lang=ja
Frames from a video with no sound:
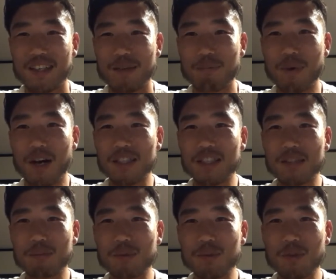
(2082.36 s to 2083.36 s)
間合い、自
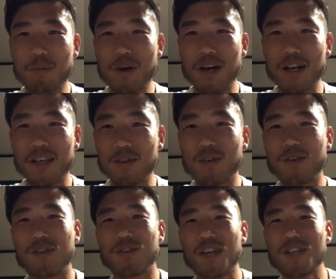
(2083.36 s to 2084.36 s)
分の間合いを
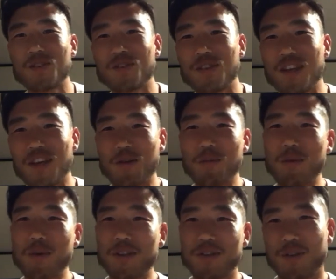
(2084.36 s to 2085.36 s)
練習で
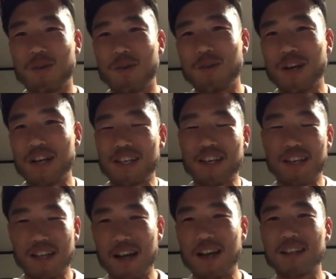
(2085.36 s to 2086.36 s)
覚える方がいいかな。